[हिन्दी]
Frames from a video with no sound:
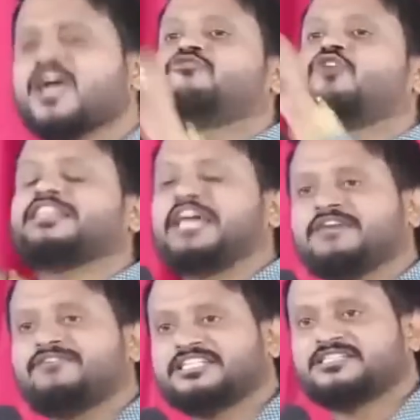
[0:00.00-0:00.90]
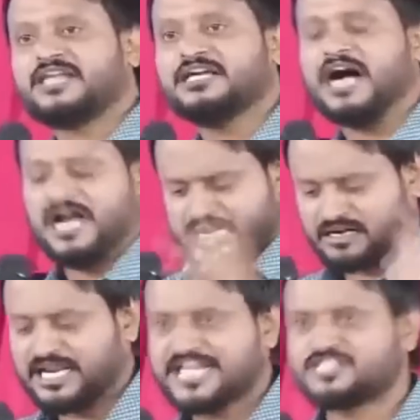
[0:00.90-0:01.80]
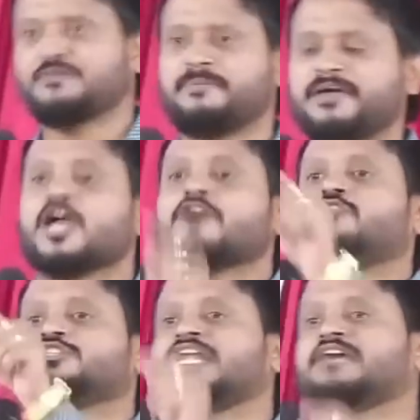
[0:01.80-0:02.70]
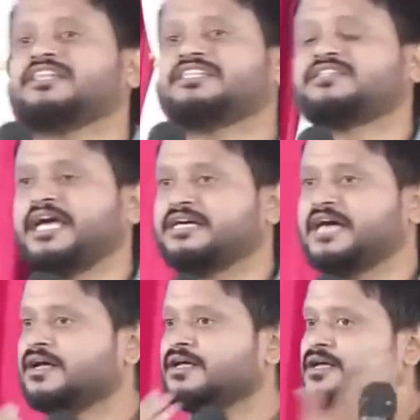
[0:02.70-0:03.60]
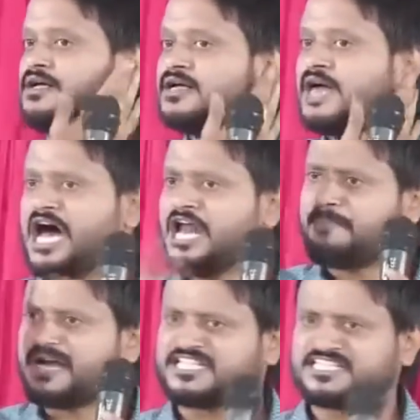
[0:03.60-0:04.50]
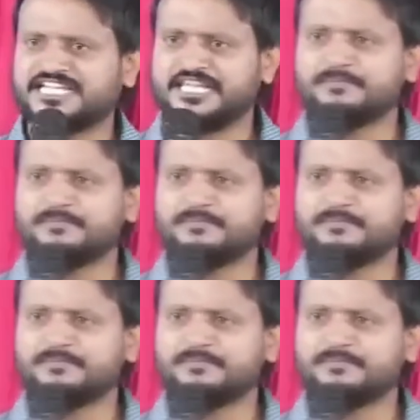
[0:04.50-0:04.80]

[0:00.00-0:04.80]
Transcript: वो अधन्यवादित रहेगा क्लेश में भी वो धन्यवादित रहेगा हर परिस्थिति